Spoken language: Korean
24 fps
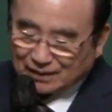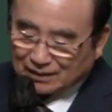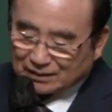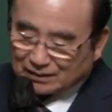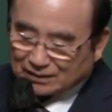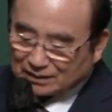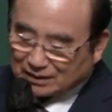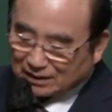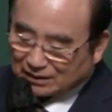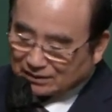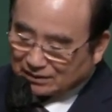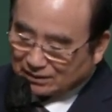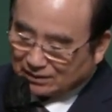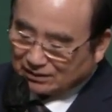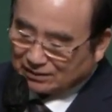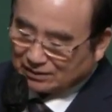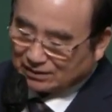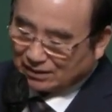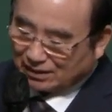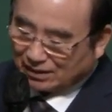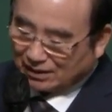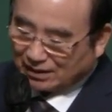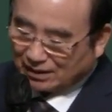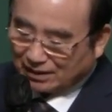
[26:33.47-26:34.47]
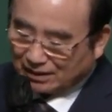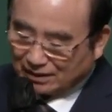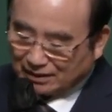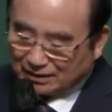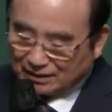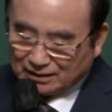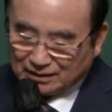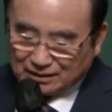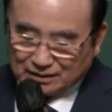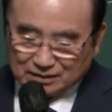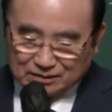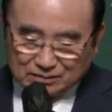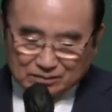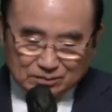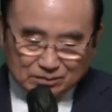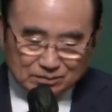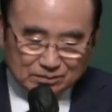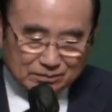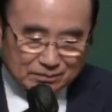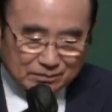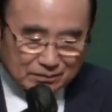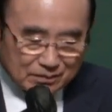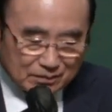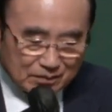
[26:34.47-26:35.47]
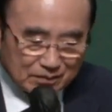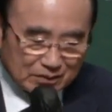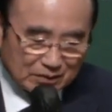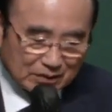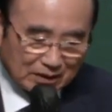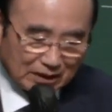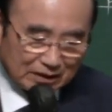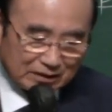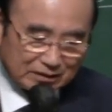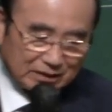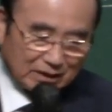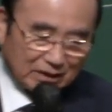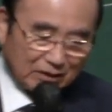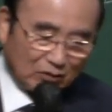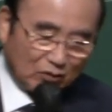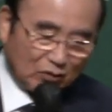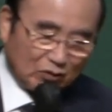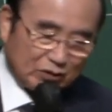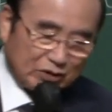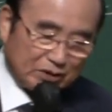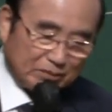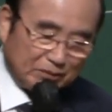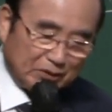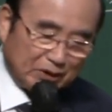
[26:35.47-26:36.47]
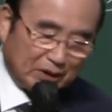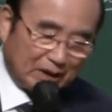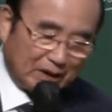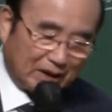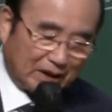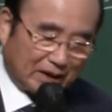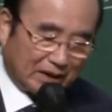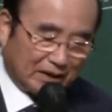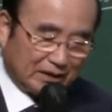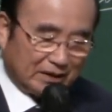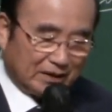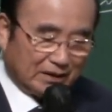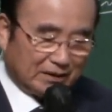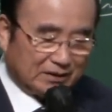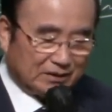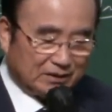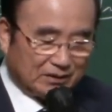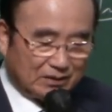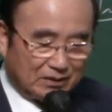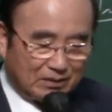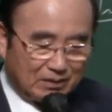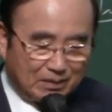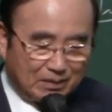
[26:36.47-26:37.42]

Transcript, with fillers: 사실은 제가 신앙생활이 50년 가까이 됐지요.